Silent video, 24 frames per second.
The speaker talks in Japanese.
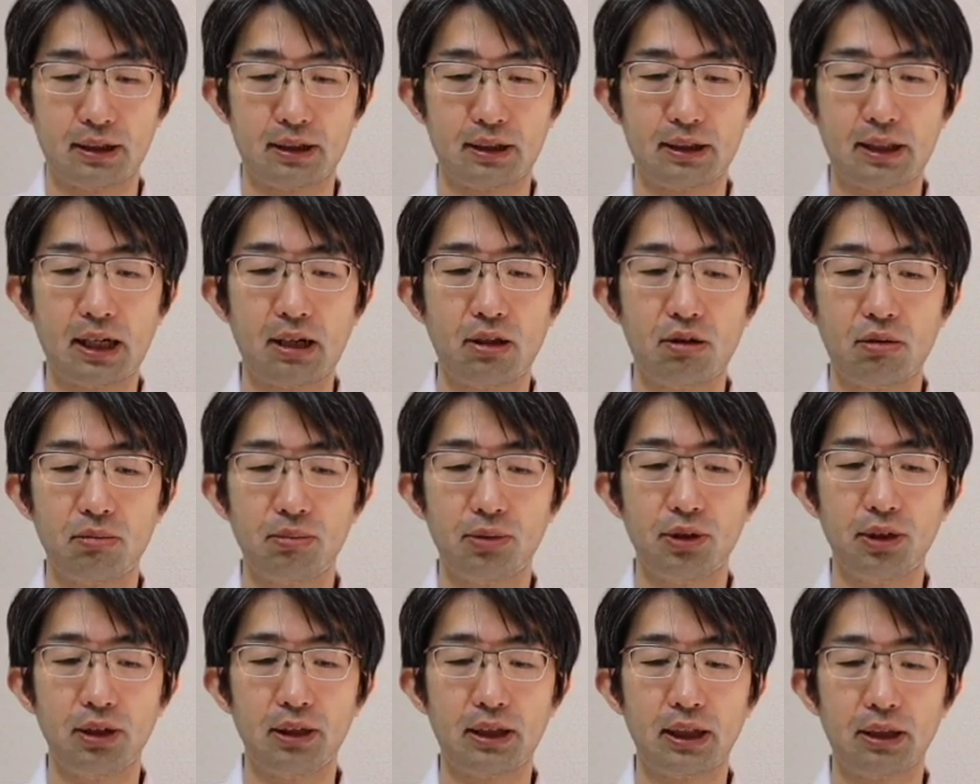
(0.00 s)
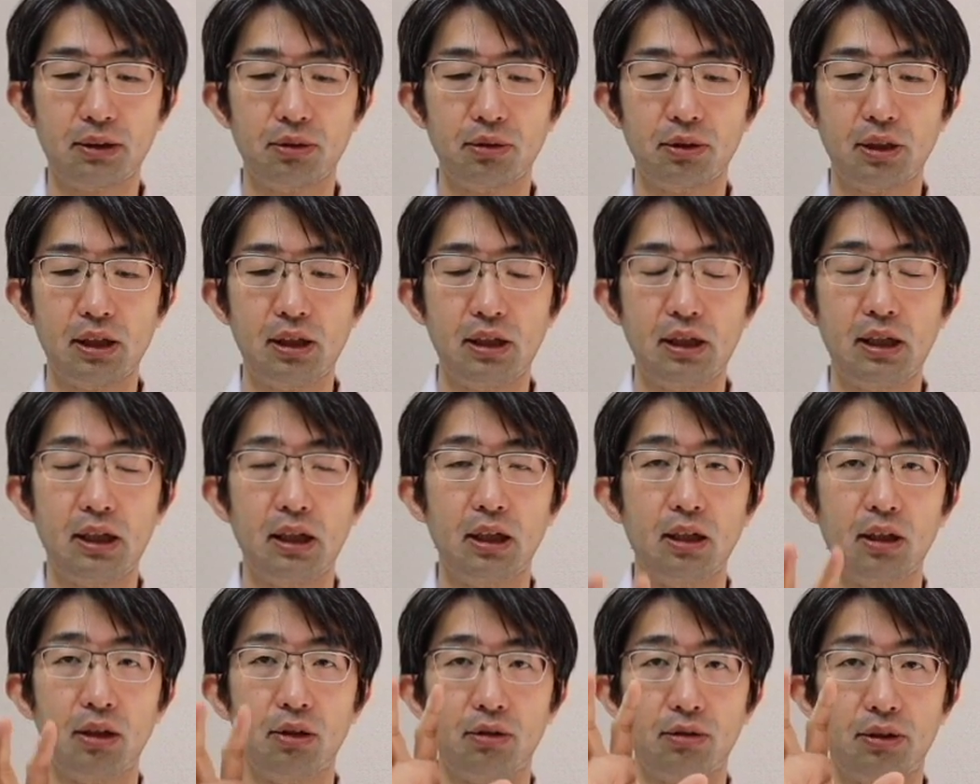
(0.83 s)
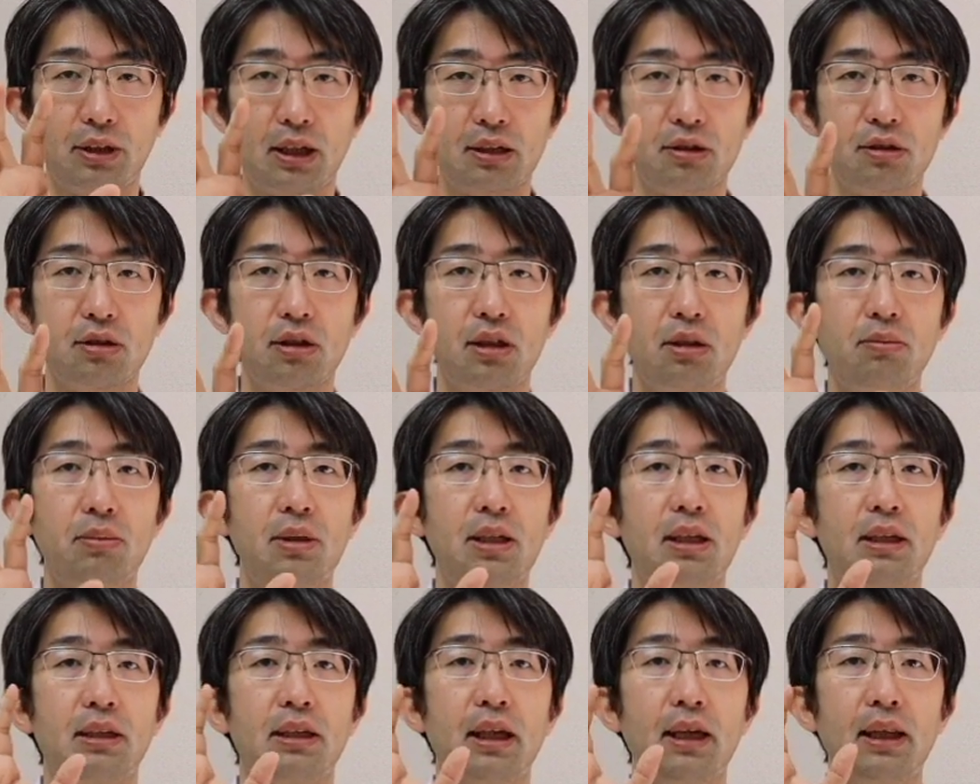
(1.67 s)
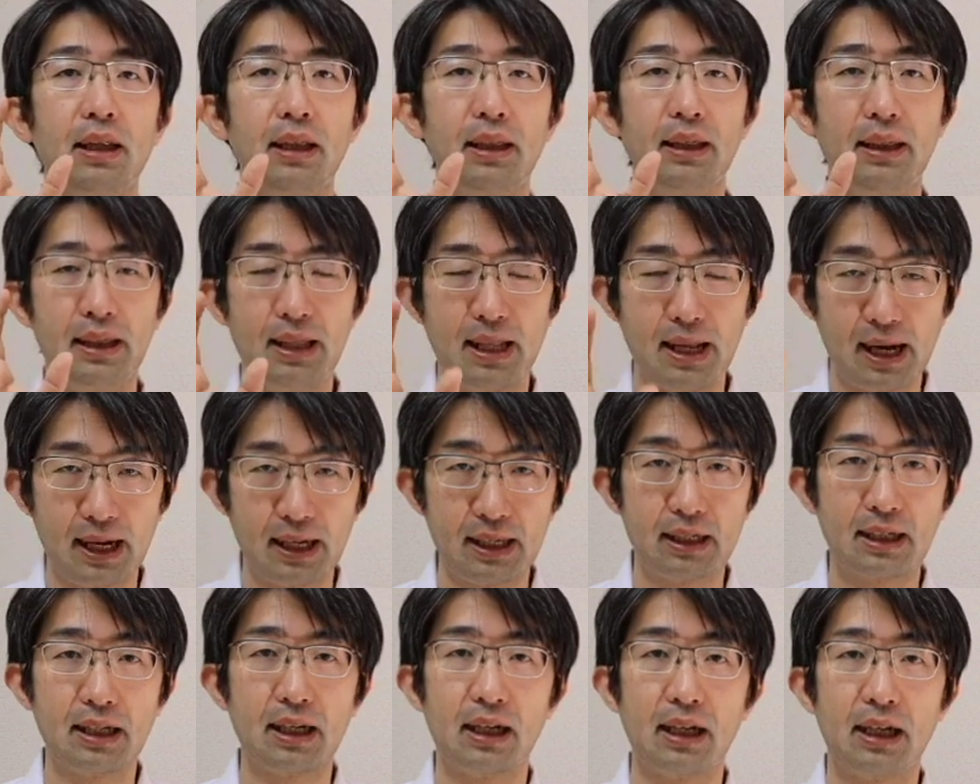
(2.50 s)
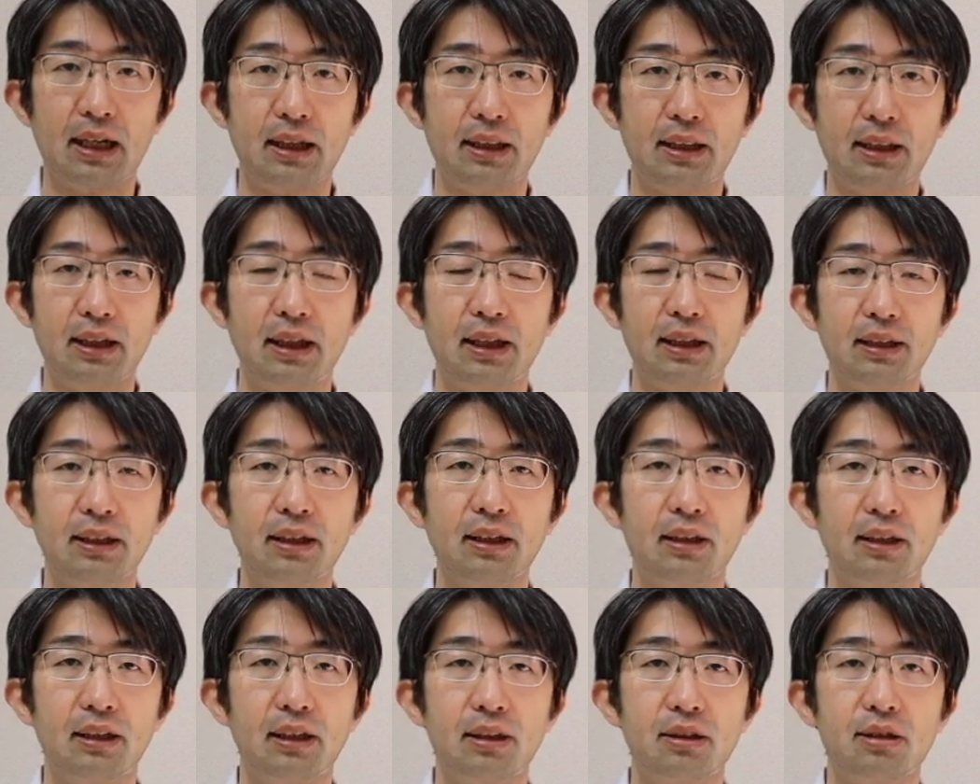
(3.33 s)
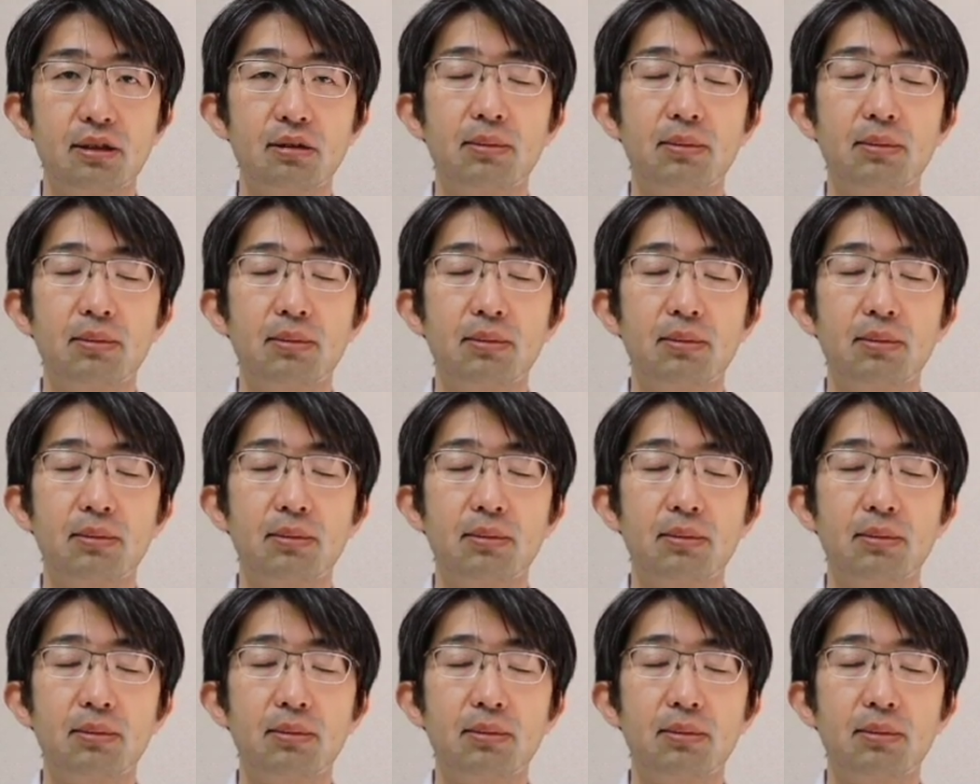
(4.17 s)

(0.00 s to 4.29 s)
下を向いた時にふたつに見えてないからなんですね。